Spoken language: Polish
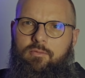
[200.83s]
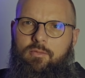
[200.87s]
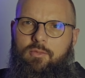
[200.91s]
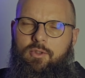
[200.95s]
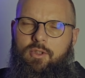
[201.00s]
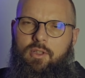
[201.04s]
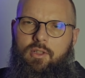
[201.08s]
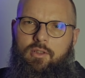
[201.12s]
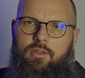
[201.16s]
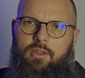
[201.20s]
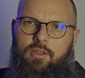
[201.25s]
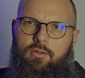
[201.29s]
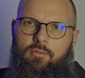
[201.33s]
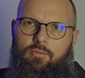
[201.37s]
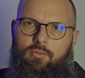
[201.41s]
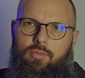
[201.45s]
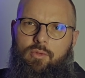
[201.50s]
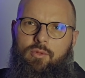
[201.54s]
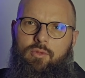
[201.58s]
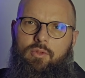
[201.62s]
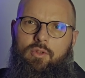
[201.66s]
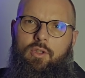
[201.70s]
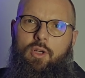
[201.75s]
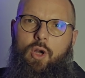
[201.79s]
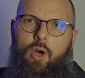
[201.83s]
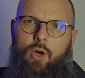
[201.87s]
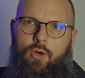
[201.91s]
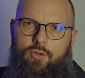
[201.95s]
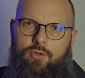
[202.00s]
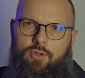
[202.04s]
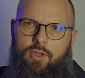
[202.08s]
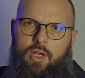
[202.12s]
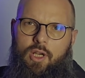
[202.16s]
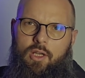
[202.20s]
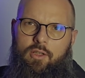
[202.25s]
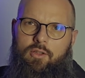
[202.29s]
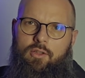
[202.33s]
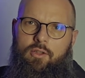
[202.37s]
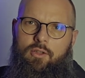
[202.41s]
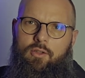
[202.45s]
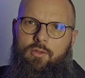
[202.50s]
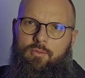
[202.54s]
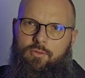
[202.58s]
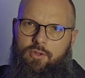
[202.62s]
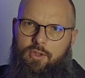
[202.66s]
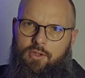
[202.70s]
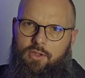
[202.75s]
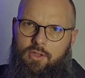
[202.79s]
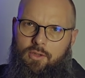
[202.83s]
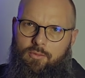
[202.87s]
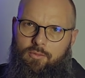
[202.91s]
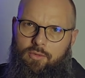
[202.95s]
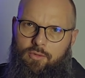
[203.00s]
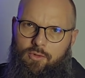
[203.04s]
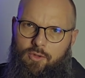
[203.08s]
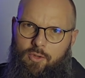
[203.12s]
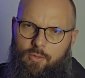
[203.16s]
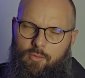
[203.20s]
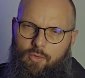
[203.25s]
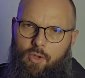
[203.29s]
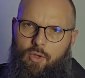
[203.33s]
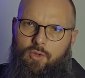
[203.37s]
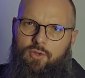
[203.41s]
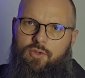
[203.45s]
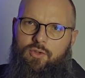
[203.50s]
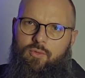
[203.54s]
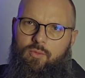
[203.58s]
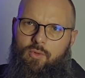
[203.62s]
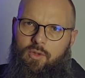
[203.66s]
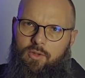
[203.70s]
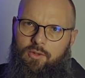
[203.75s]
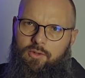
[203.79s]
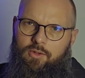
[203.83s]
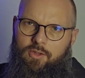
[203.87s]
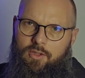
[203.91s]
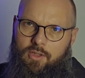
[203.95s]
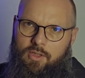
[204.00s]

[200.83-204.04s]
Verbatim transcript: że ten Bóg ocieni ją, że ten Bóg ją osłoni,